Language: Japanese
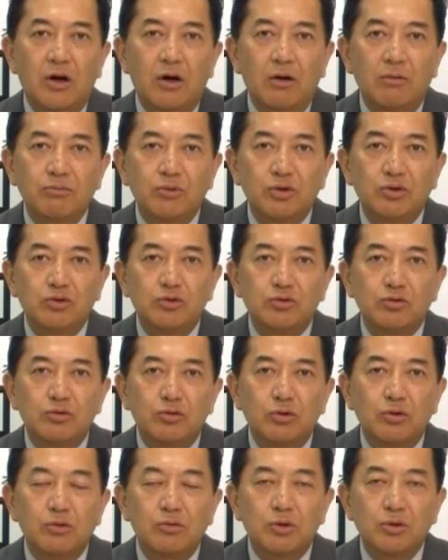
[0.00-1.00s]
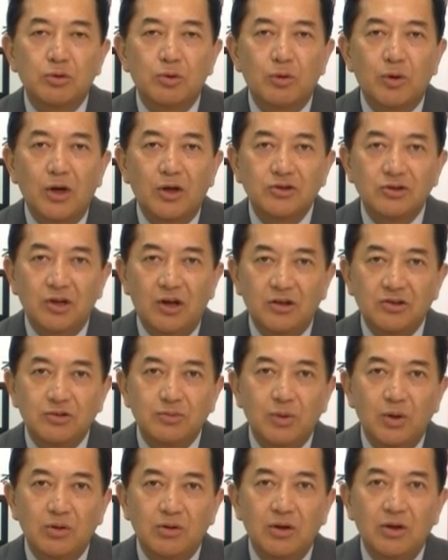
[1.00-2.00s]
ら民主党を溶かし
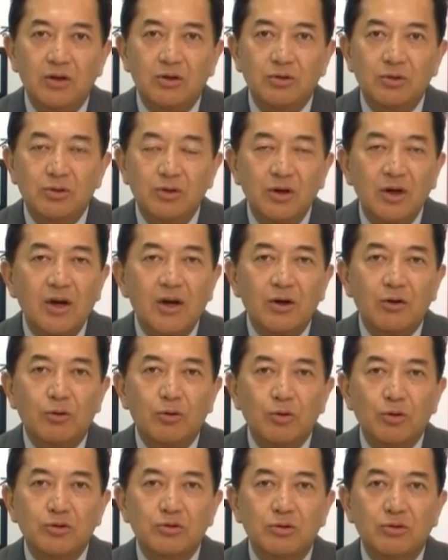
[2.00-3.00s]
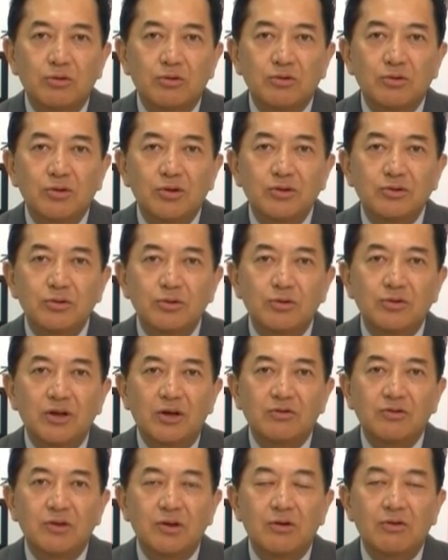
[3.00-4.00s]
始めているこの人の唯一の
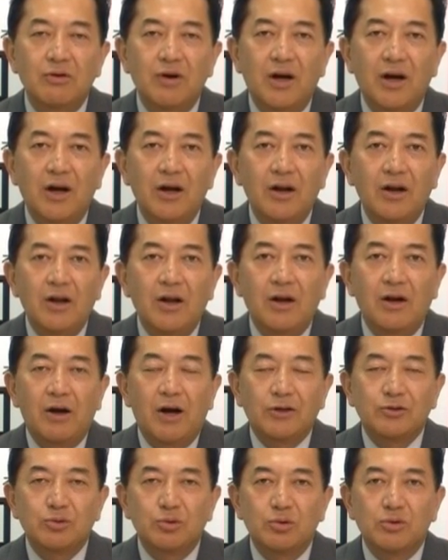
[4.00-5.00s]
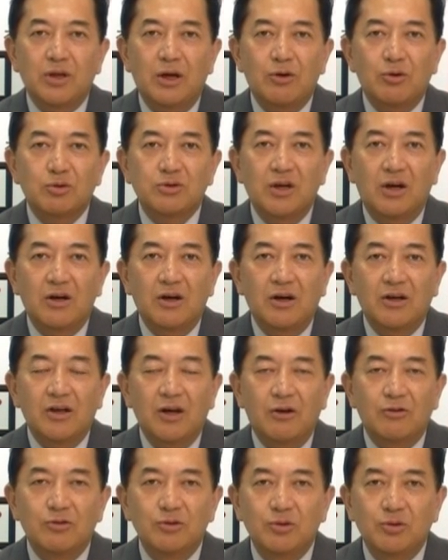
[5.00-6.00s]
弱点は麻生太郎さんが
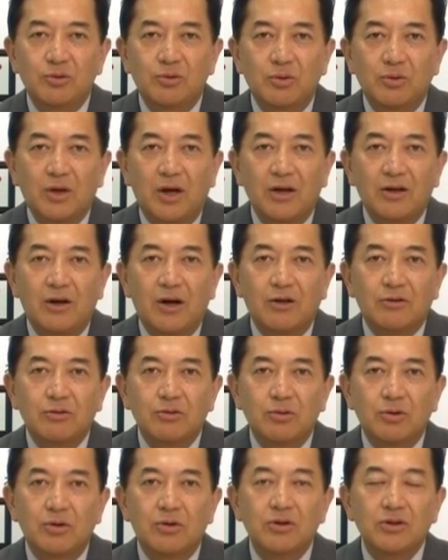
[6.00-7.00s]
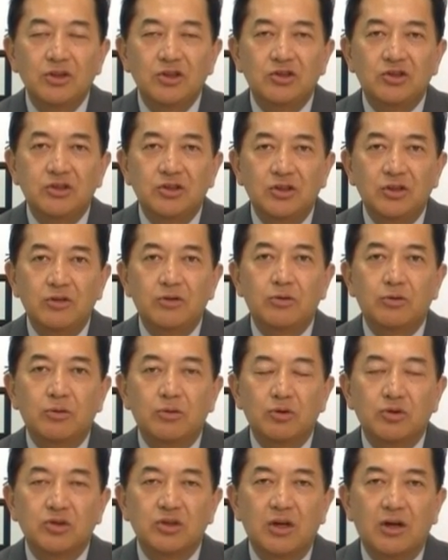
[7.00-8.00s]
逆に言うと内閣の一員
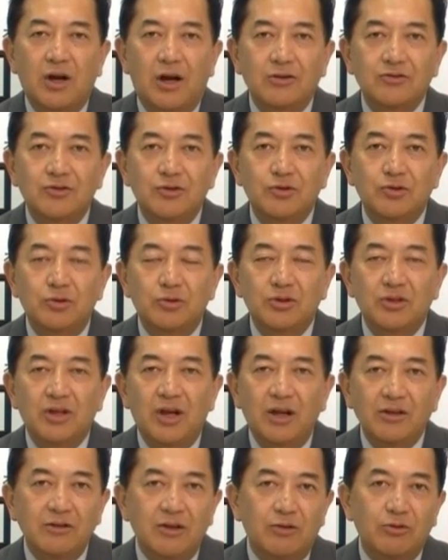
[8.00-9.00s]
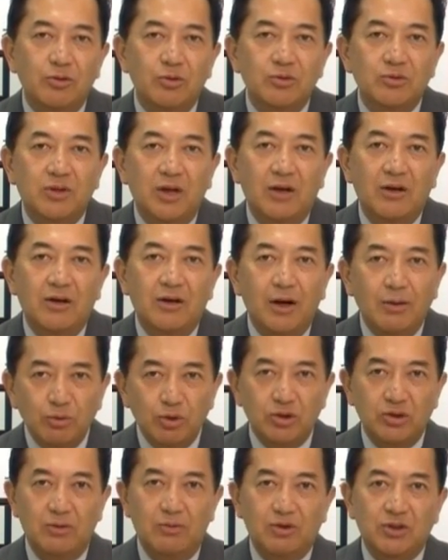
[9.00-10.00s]
として幹事長になったという点か
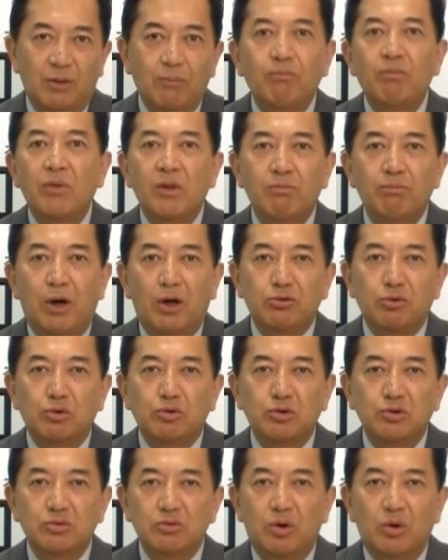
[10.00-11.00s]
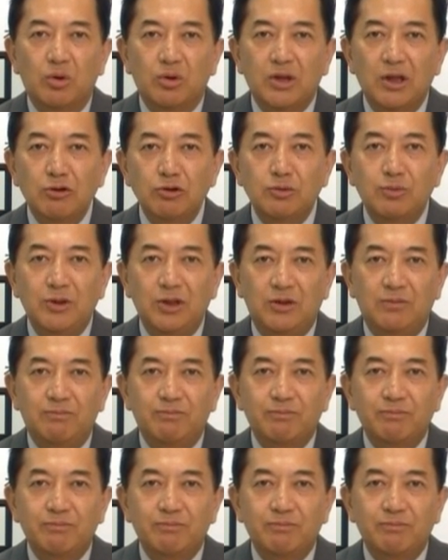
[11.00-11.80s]
もしれませんパート2をお楽しみに